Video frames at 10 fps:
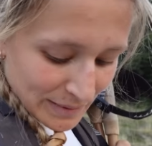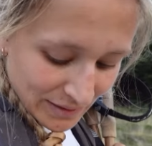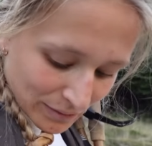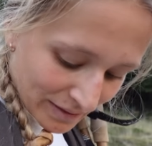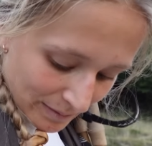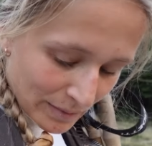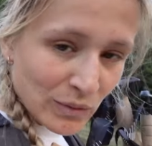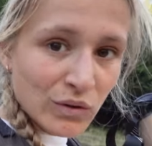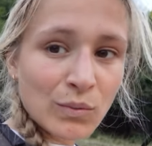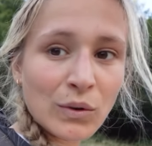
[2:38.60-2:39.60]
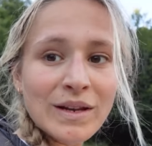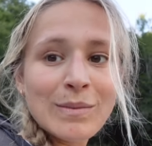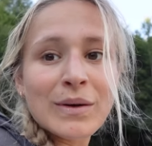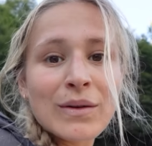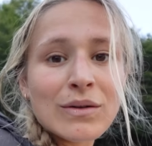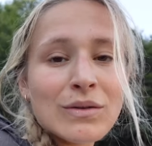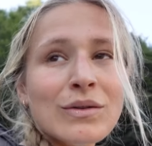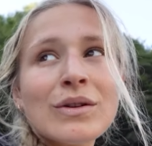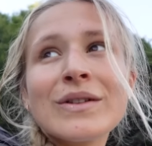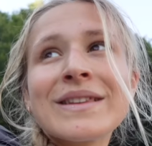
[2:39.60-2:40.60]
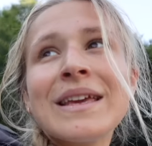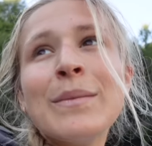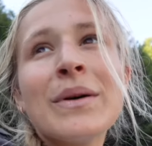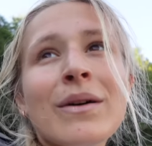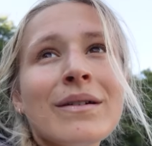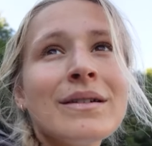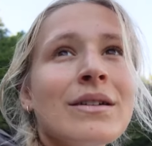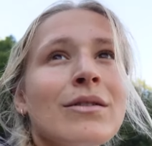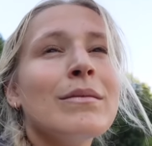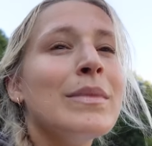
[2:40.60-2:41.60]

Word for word: parce que c'est le même que je prenais pendant le road trip en